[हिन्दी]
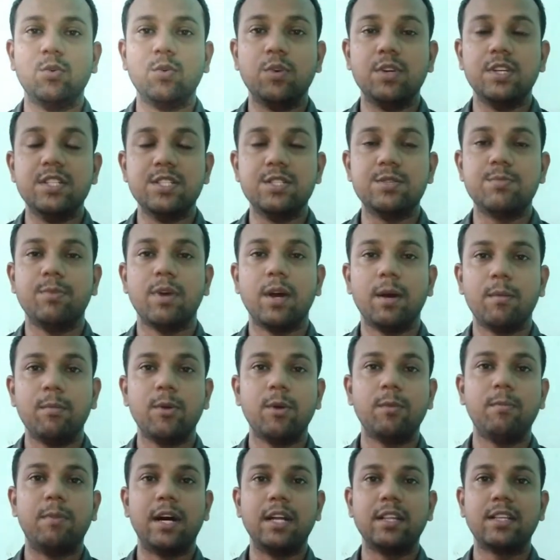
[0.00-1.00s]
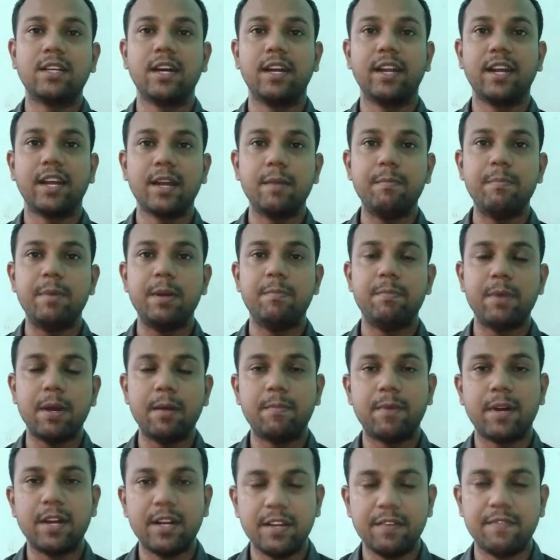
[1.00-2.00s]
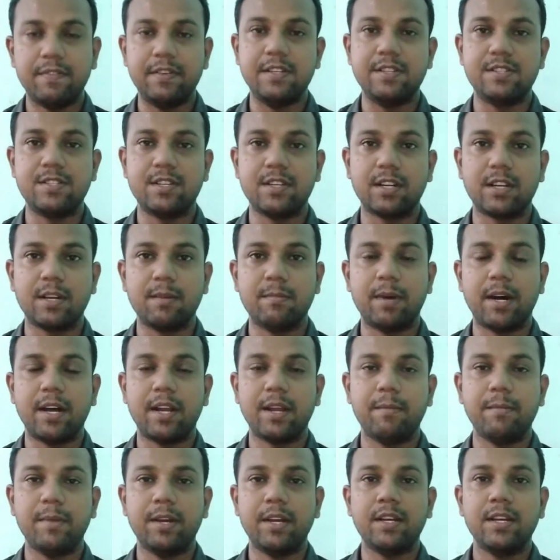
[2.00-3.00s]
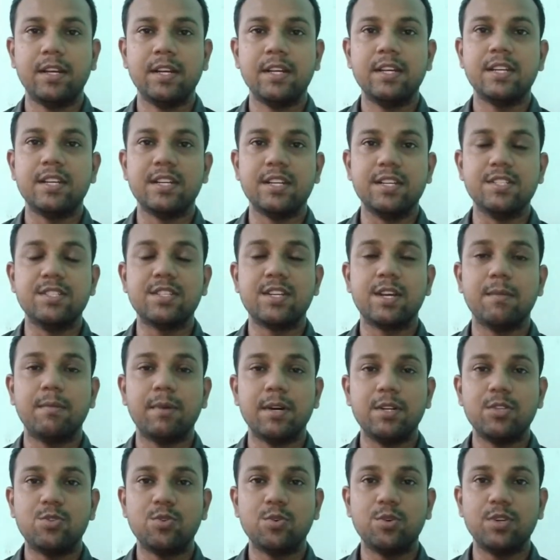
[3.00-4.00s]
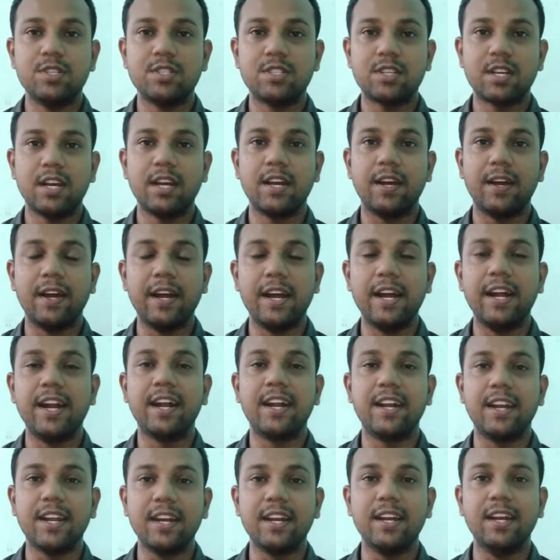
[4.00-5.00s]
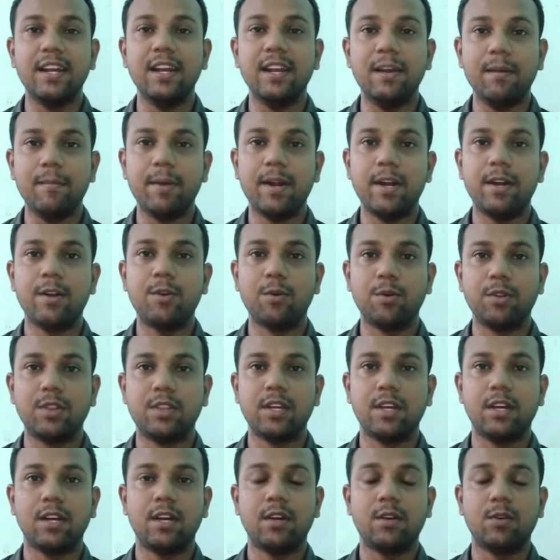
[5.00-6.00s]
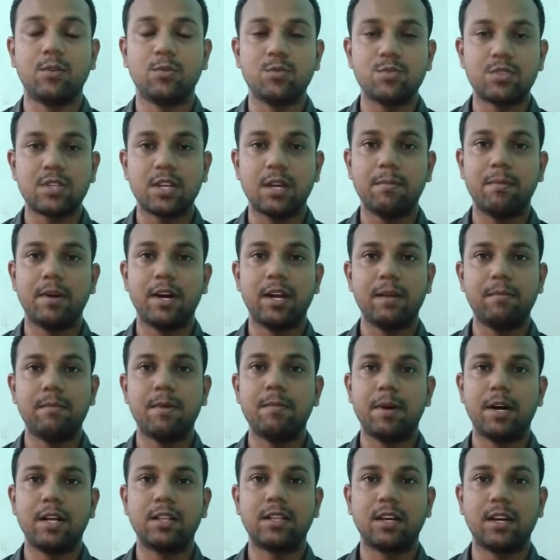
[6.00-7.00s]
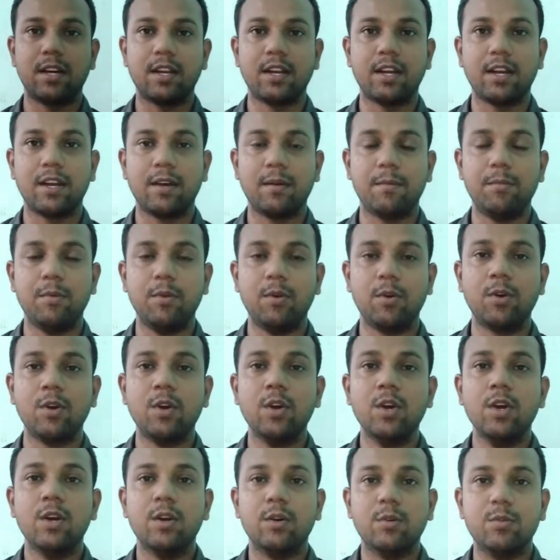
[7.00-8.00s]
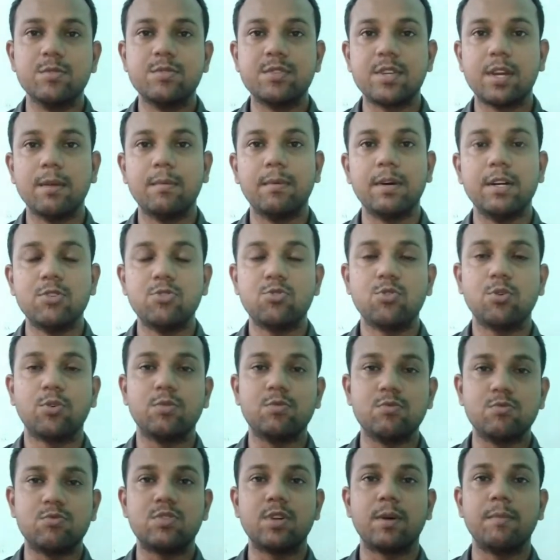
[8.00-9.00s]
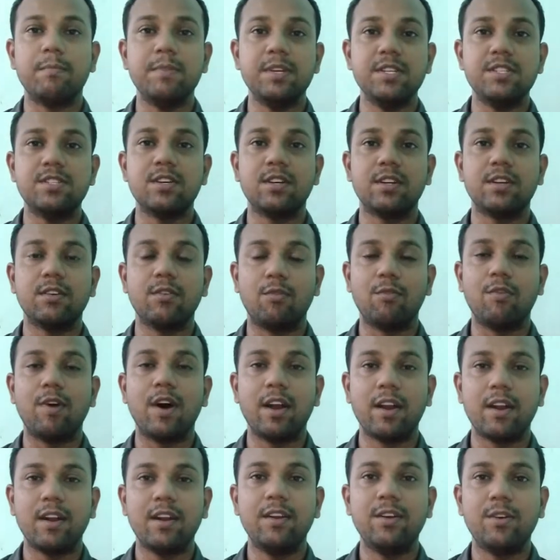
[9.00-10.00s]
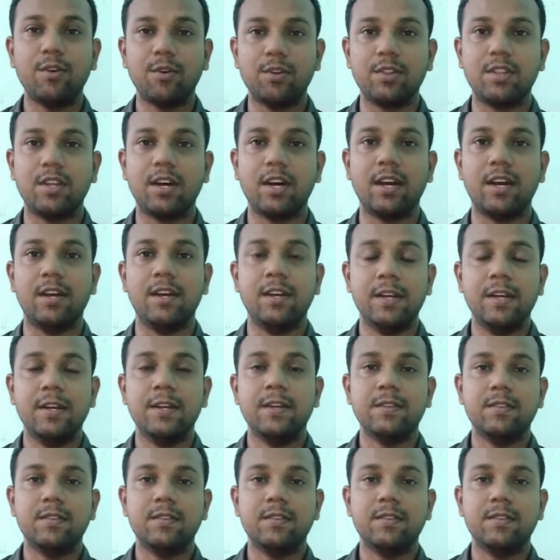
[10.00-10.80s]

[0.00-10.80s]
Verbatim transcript: तो इसमें हम लोग बात करेंगे पीपेप के डिफिनीसन के बारे में इसके बाद जो इसके एटीन एलिमेंट होते हैं उसके बारे में बात करेंगे हम लोग उसके बाद जो सबमिशन वारंट होता है